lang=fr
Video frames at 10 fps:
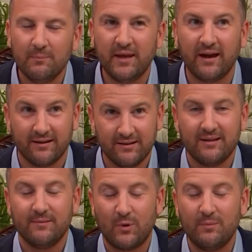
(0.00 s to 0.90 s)
Bien,
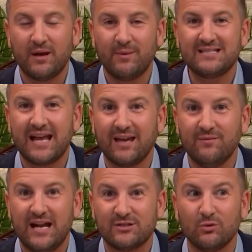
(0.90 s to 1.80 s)
Premièrement, c'est la
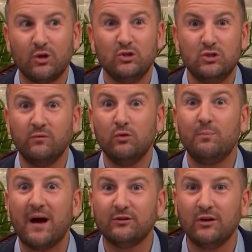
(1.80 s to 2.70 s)
révélation que Dieu veut nous
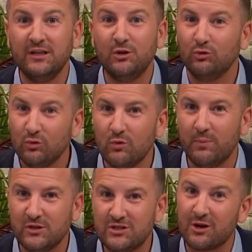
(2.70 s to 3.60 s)
pardonner de tous nos péchés,